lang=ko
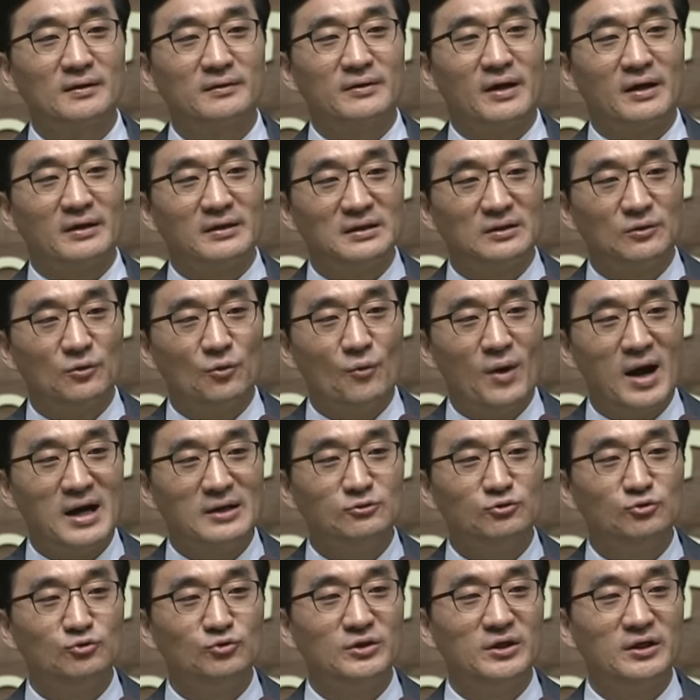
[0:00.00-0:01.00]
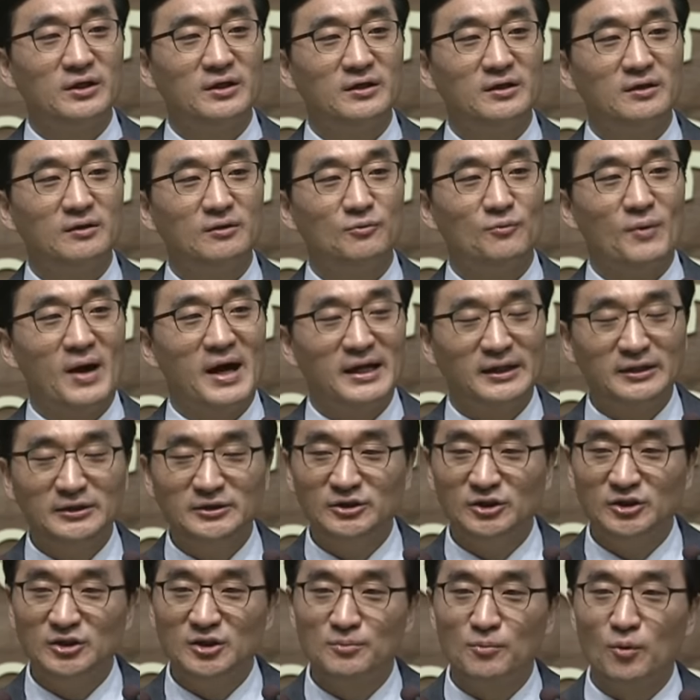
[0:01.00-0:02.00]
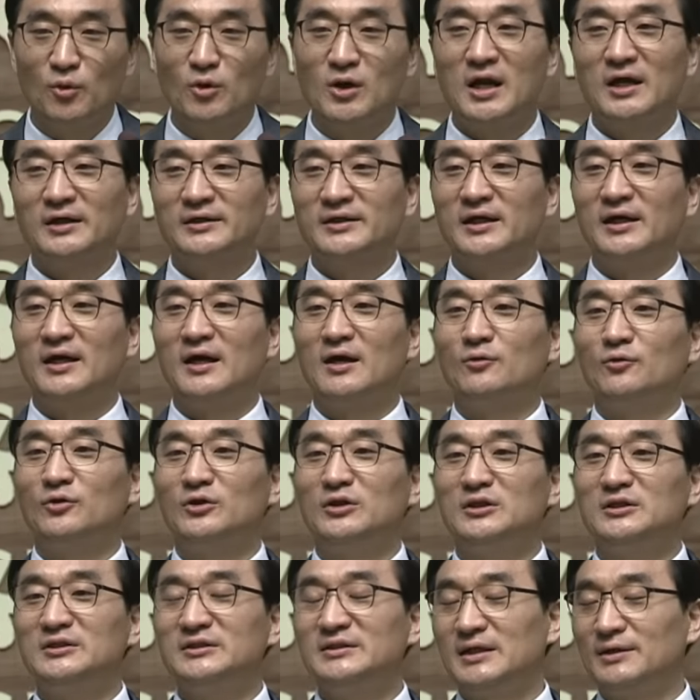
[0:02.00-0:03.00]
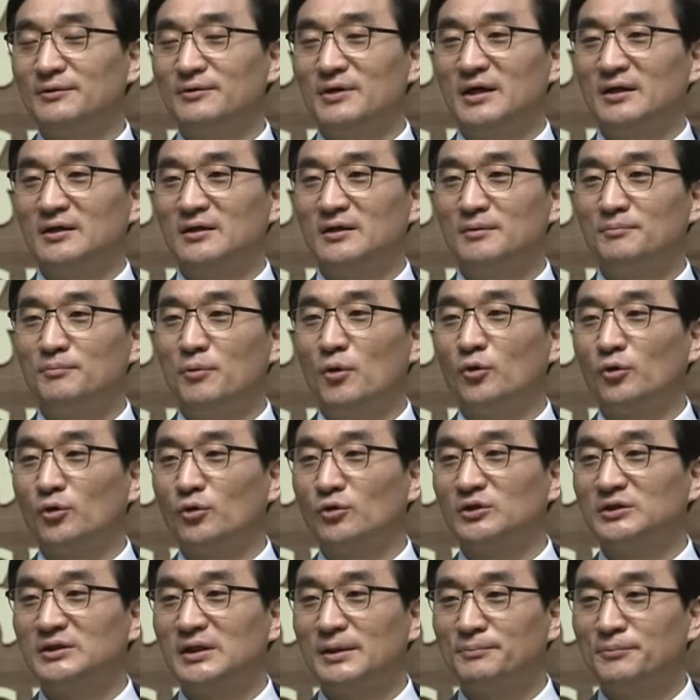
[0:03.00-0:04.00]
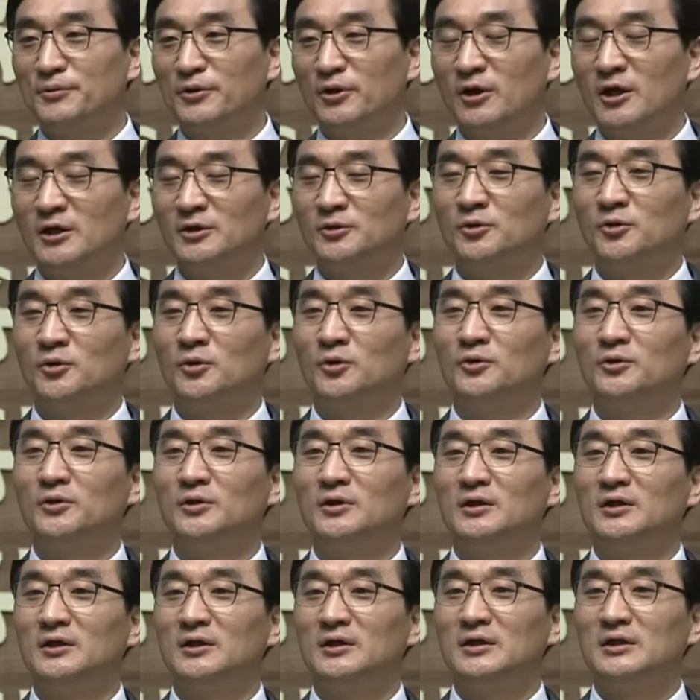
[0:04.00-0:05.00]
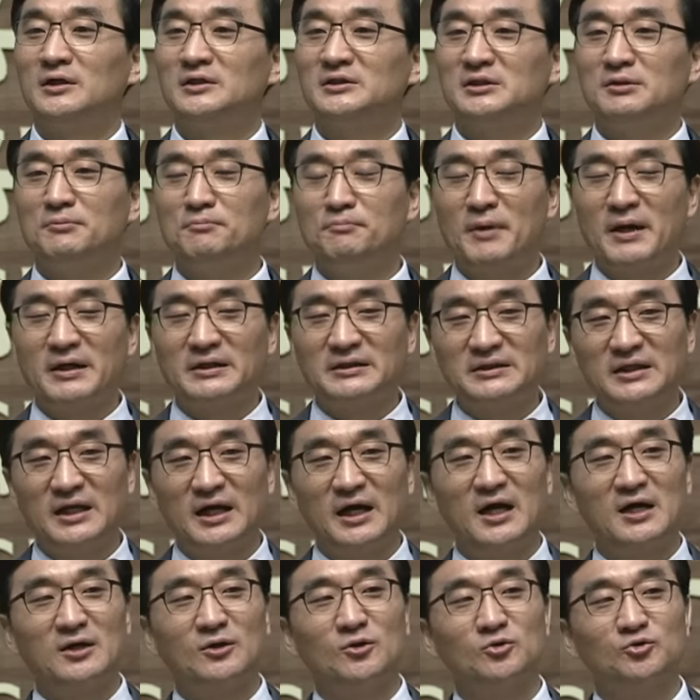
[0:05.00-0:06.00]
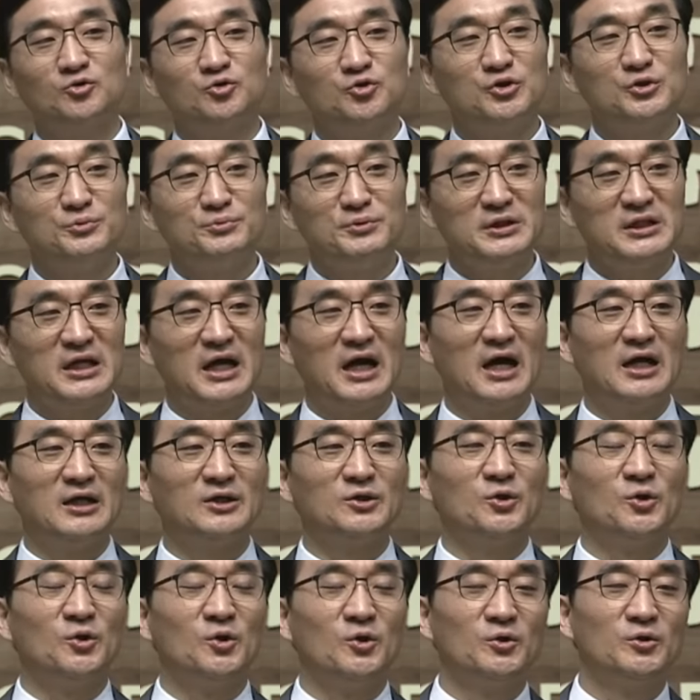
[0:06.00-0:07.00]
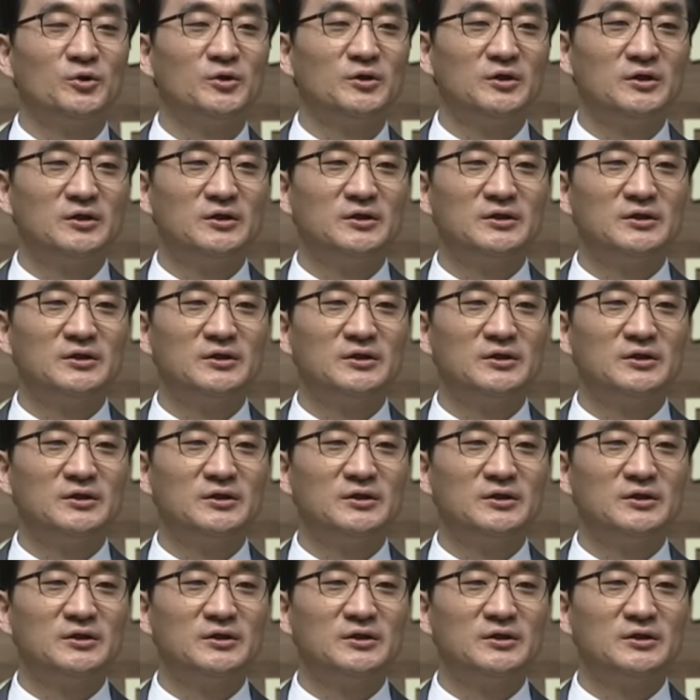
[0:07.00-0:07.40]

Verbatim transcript: 다윗 왕국이 완전히 몰락해 가고 있는 상황, 포로로 잡혀가고 심판을 당하고 죽임을 당하고